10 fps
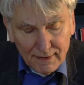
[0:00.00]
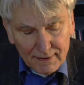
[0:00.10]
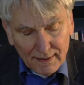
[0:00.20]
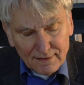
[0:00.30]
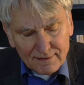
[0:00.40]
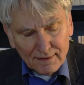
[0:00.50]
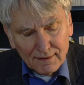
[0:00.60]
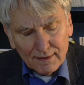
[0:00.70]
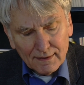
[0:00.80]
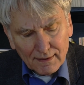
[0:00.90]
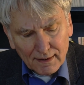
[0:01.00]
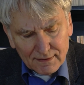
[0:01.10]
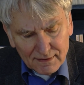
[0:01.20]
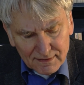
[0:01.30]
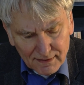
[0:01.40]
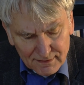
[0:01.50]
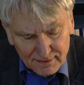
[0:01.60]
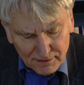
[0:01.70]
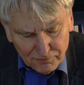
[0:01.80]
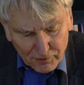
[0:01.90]
Jetzt kandidiert
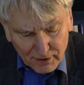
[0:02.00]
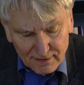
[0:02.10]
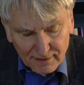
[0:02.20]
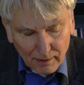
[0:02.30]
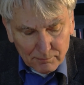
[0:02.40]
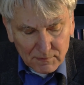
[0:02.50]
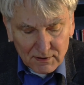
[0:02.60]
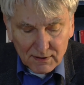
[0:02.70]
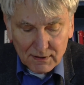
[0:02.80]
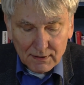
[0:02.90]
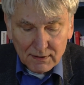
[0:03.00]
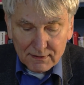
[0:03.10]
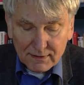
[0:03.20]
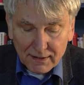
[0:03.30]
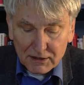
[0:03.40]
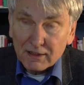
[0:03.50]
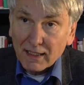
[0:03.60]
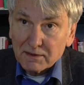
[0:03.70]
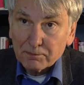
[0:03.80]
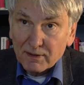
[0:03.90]
sie für das Amt der
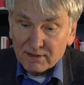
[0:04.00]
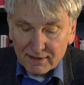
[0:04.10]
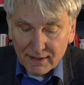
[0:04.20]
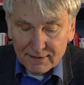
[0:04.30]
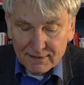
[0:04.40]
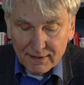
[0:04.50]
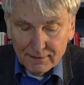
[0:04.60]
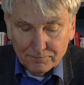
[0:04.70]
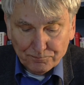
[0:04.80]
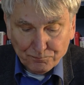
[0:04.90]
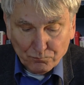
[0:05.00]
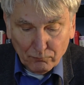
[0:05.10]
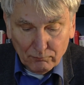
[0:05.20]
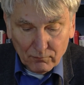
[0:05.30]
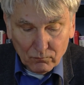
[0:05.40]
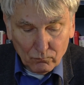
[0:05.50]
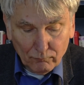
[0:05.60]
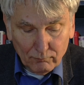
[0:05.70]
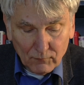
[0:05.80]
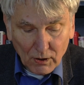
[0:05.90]
Staatspräsidentin.
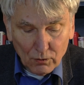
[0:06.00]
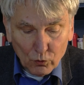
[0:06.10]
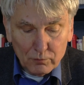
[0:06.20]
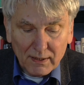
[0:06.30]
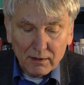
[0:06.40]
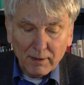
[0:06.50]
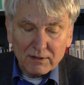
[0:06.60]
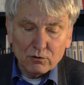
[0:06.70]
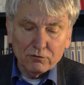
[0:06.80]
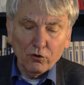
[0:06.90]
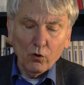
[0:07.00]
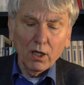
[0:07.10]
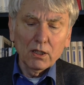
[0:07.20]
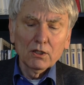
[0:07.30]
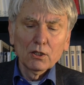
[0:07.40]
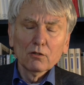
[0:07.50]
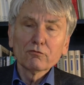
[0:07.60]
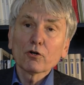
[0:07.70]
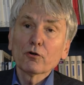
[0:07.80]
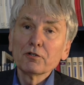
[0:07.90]
Mm, unmittelbar zuvor
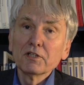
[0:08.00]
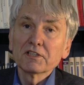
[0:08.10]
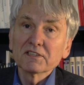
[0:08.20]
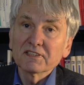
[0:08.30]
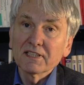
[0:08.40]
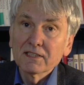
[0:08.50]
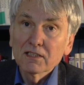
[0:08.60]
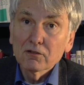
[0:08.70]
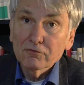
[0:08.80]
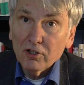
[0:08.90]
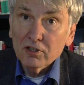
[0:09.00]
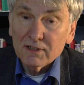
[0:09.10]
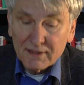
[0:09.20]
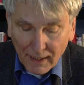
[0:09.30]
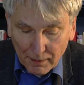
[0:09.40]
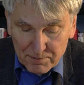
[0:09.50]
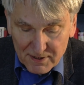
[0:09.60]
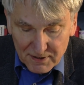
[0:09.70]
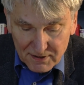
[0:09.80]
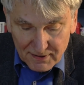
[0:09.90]
verkündete sie folgende
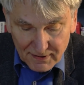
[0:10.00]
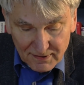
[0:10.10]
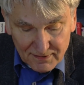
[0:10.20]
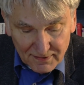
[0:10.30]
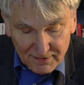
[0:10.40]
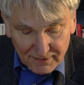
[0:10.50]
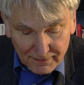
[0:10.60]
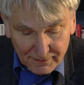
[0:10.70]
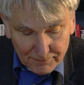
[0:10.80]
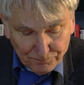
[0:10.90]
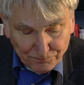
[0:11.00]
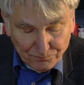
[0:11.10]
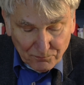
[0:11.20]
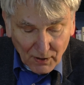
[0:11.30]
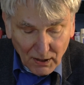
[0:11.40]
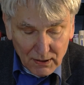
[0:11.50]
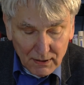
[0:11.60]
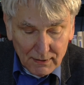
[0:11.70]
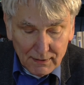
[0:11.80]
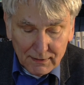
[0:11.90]
Absichten, ich zitiere,
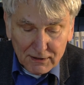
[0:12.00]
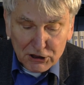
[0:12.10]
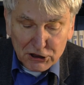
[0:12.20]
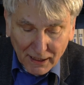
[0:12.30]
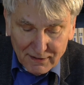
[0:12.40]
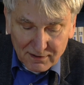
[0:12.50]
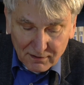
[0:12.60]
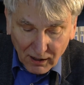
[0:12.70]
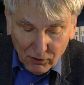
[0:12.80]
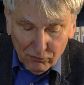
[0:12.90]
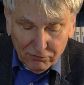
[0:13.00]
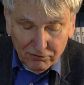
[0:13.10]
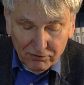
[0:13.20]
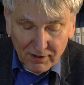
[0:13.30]
Scheiß drauf,